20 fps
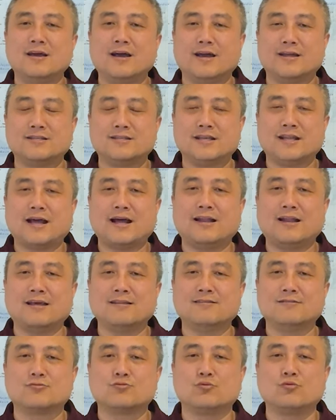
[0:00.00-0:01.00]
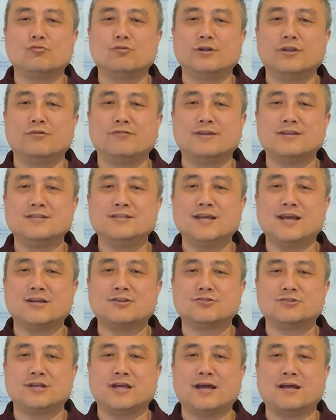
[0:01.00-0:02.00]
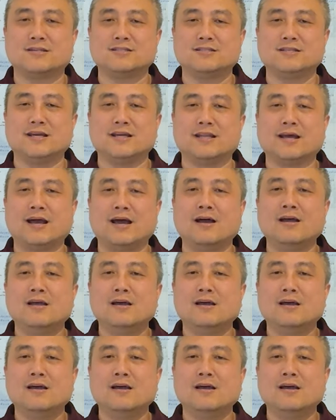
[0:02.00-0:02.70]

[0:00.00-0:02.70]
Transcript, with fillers: 呃，其他来自中国的文件是这样写的，